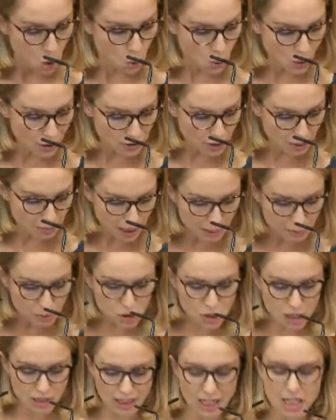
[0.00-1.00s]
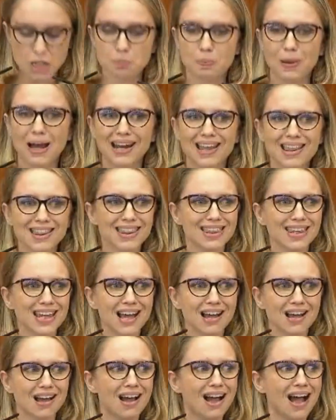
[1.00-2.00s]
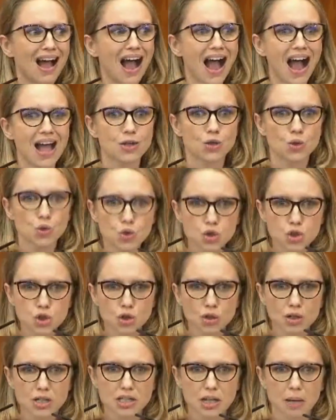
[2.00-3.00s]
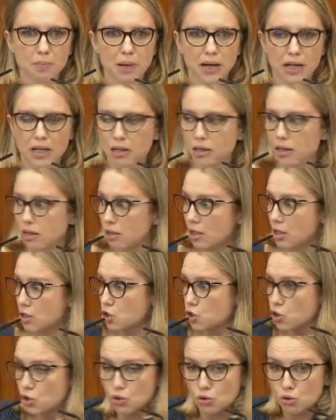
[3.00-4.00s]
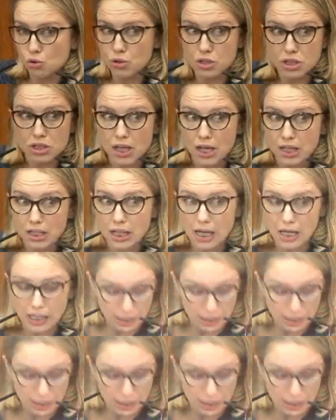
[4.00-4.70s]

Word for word: Cuando hablamos de transparencia, Ayuso desaparece. De hecho, no está ni